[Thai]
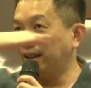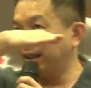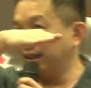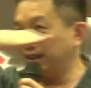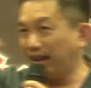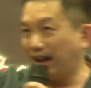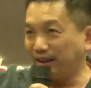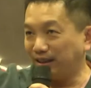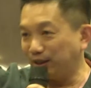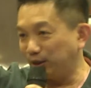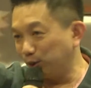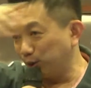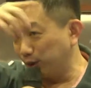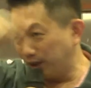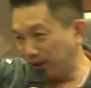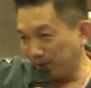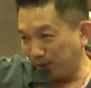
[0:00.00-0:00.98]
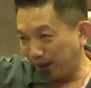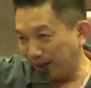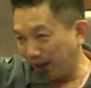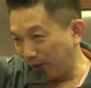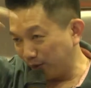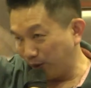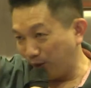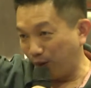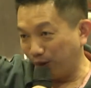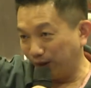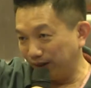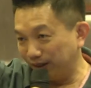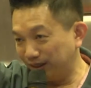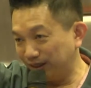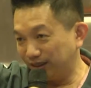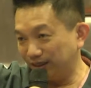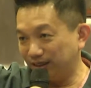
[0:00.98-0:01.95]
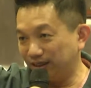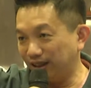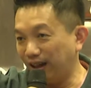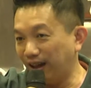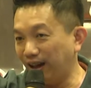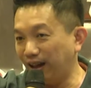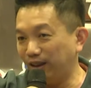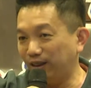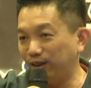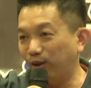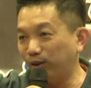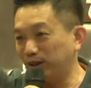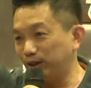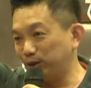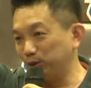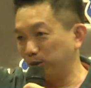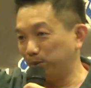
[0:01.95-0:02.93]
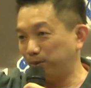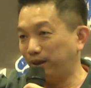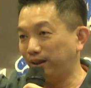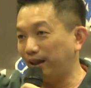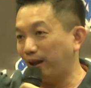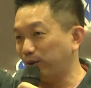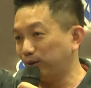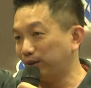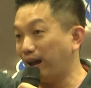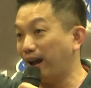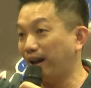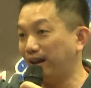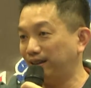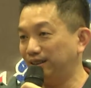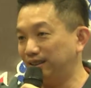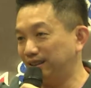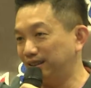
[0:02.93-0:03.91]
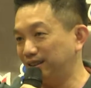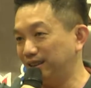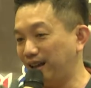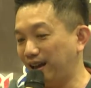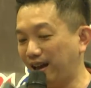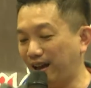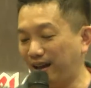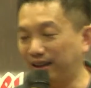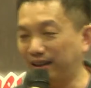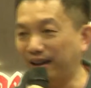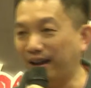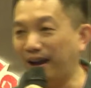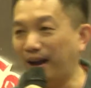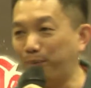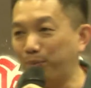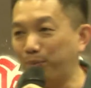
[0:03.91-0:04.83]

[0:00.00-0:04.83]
ละติจูดนี่เป็นแนวนอนนะฮะลองติจูดเป็นแนวตั้งอ่าอย่างเงี้ยครับ